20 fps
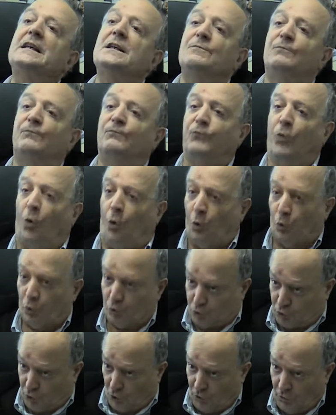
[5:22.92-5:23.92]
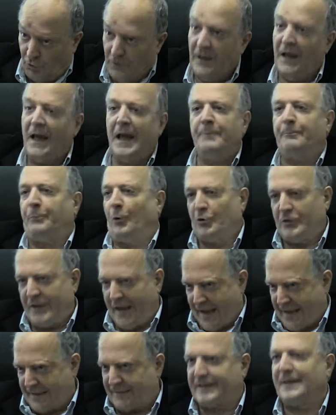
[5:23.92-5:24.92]
voto e poi
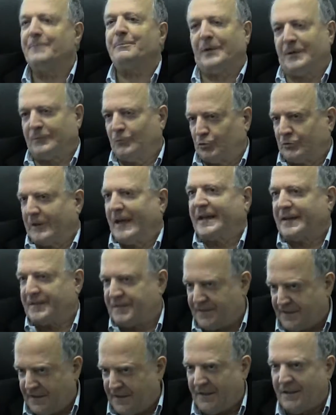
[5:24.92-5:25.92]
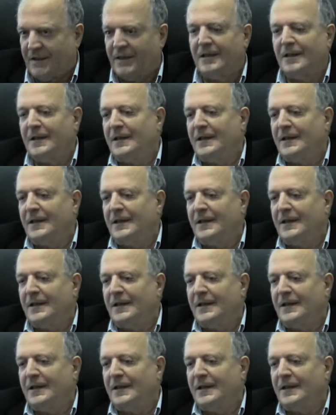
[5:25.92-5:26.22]
anche per votare sì.